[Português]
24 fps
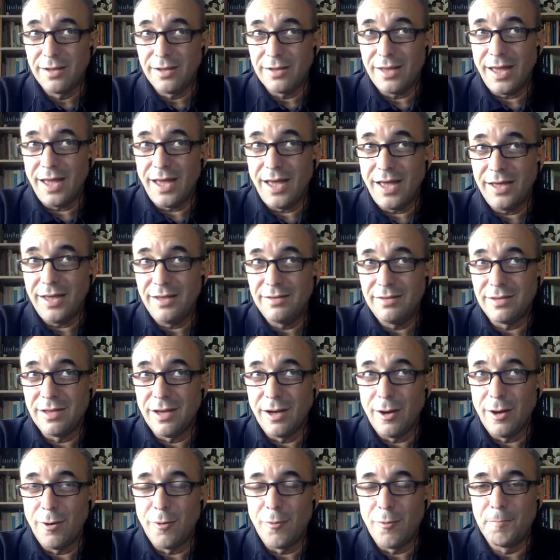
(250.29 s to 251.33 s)
Né?
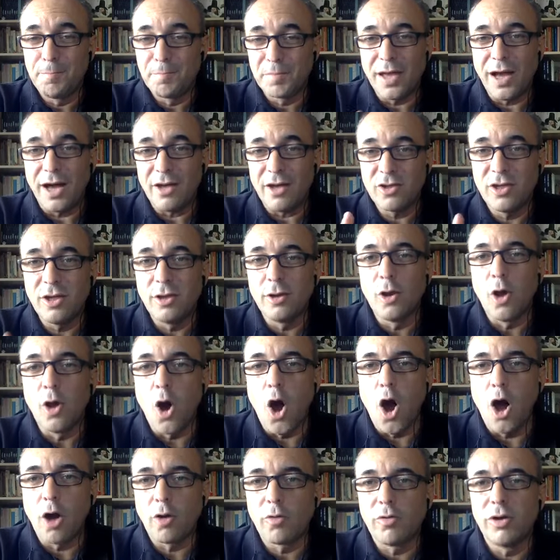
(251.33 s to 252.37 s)
Então, acho que
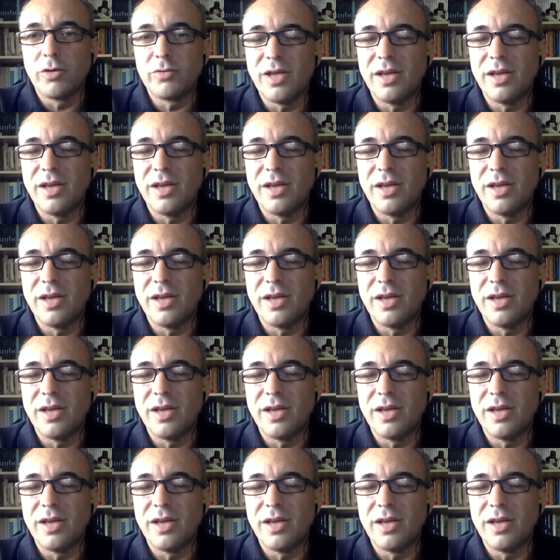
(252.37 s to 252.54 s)
logo eu